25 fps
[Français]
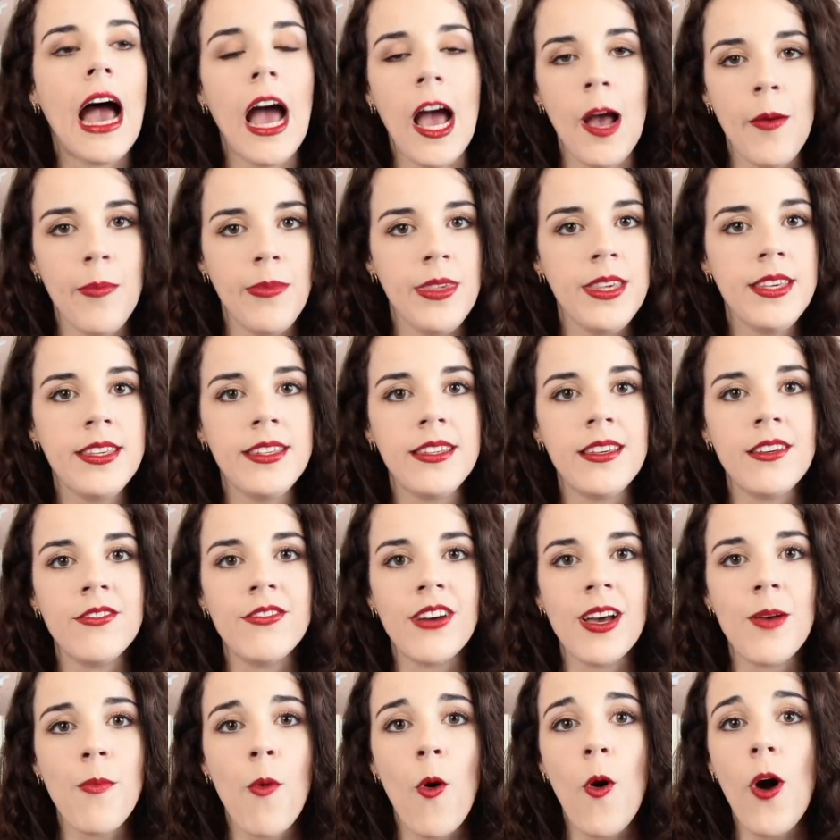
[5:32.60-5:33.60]
ami qui est
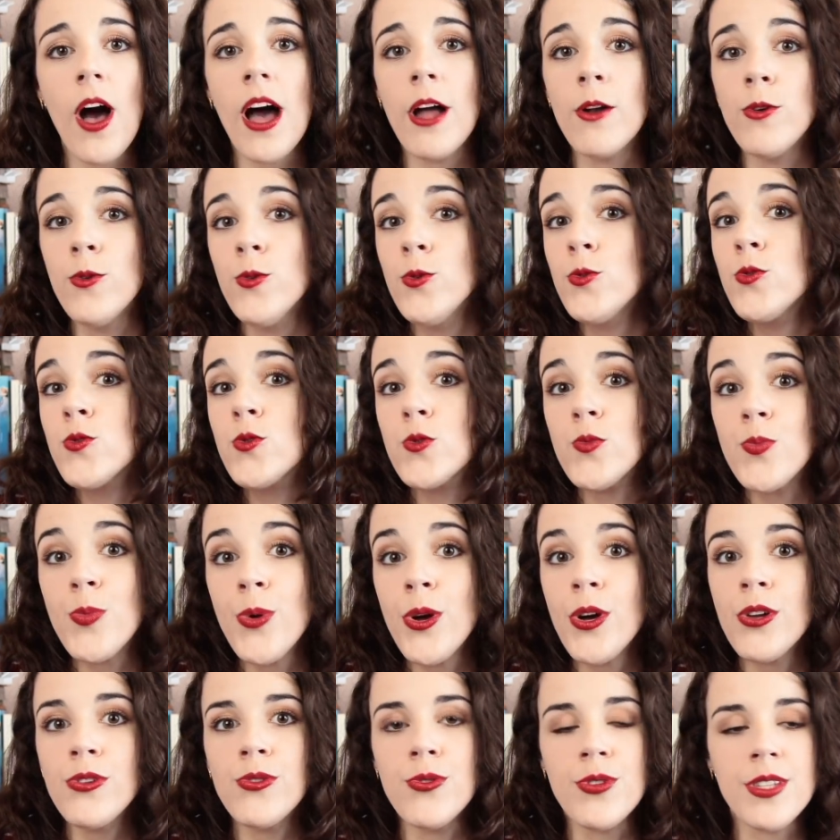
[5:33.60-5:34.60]
vraiment le
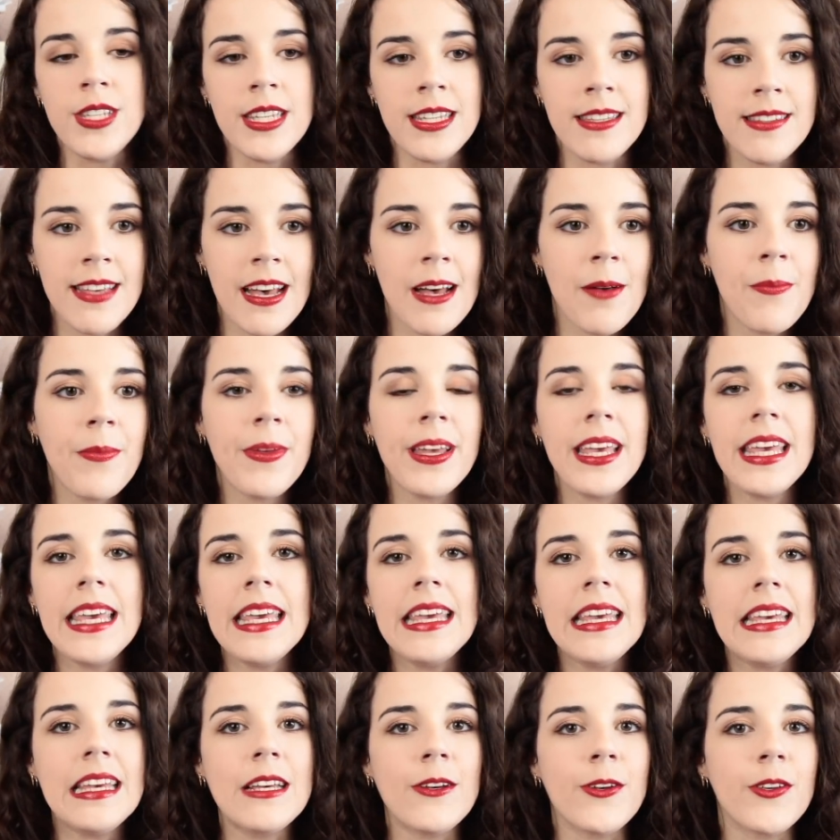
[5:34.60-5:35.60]
tombeur de ces dames
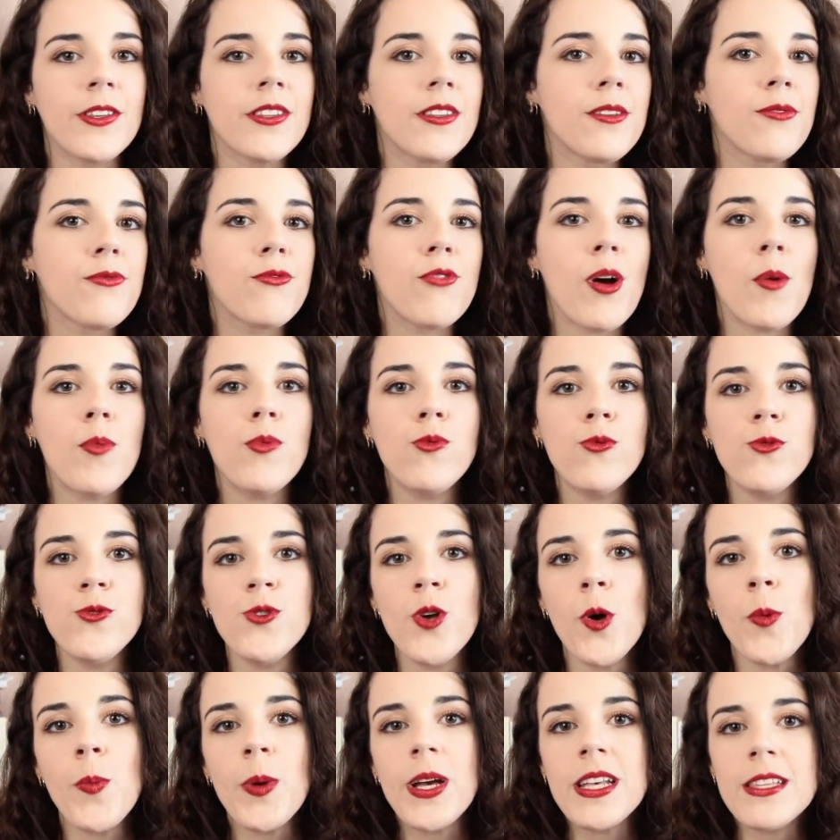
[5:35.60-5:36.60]
et euh, qui voit
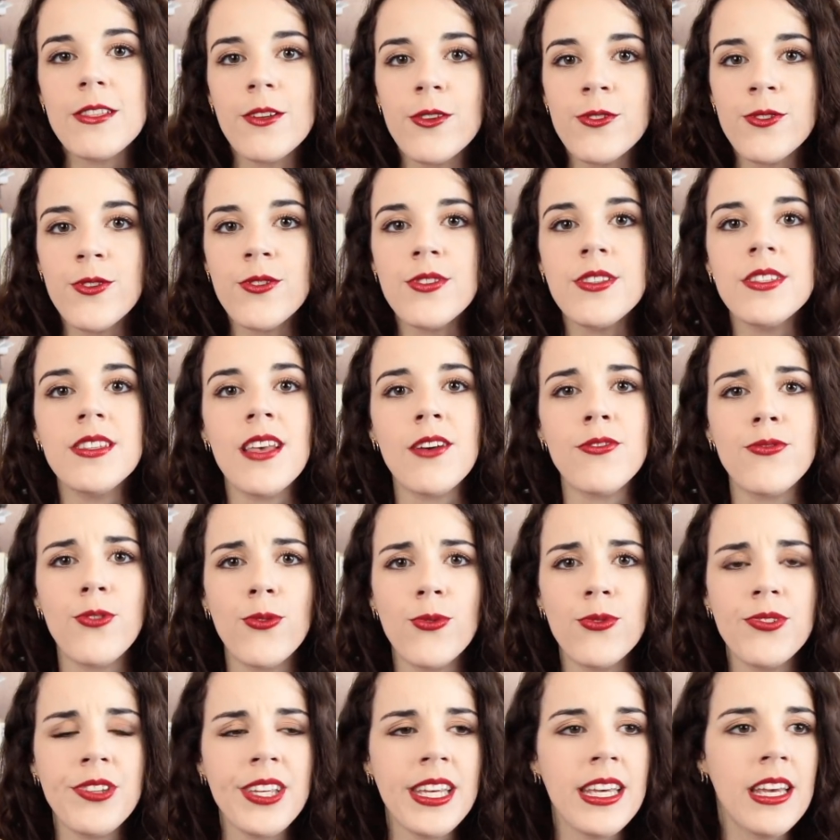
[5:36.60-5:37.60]
plusieurs prétendantes
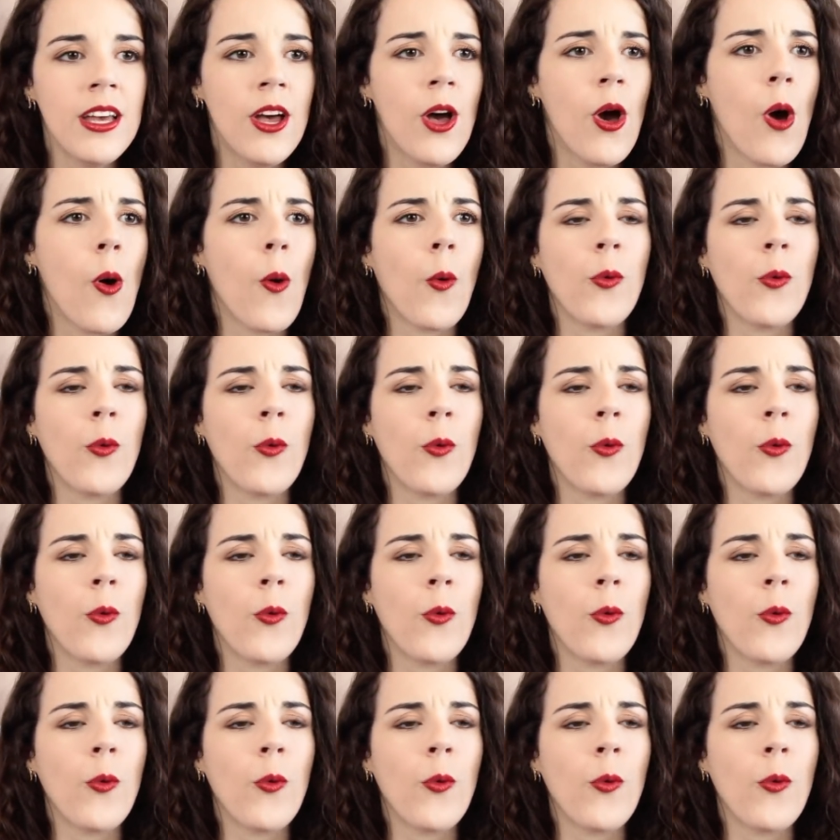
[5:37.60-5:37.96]
s'affronter.